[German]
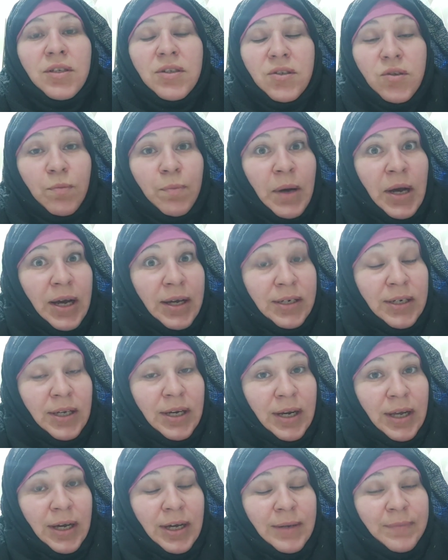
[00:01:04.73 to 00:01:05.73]

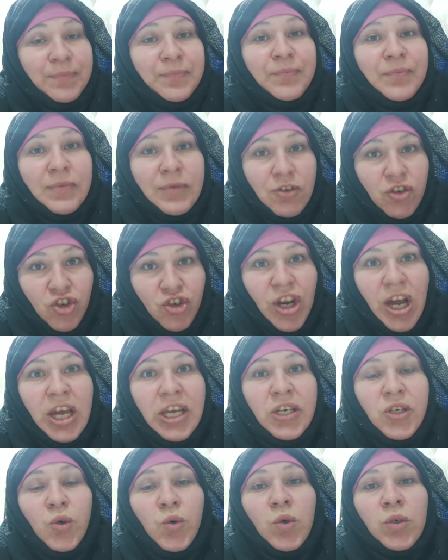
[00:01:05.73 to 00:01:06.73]
Subhanallah.
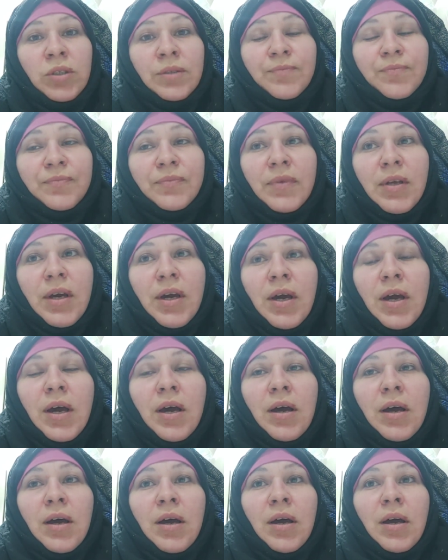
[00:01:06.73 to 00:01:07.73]
Scheidung.
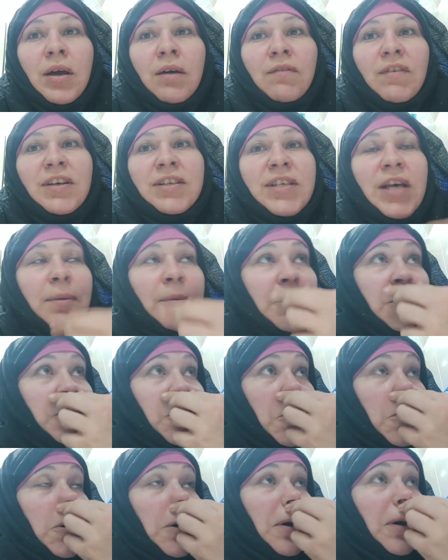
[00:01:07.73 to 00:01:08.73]
Was haben wir
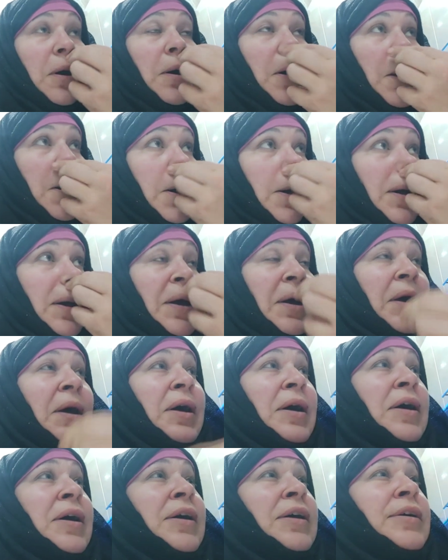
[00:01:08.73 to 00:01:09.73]
noch?
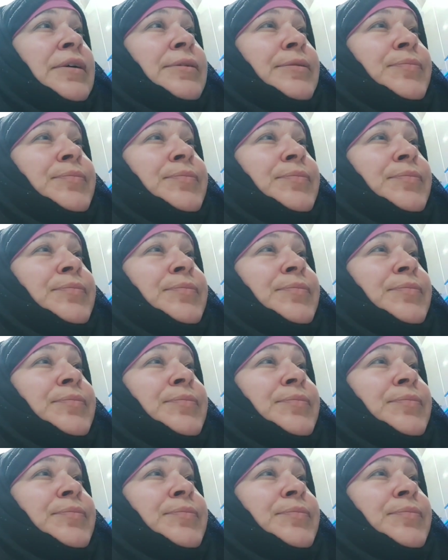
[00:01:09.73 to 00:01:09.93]
Äh,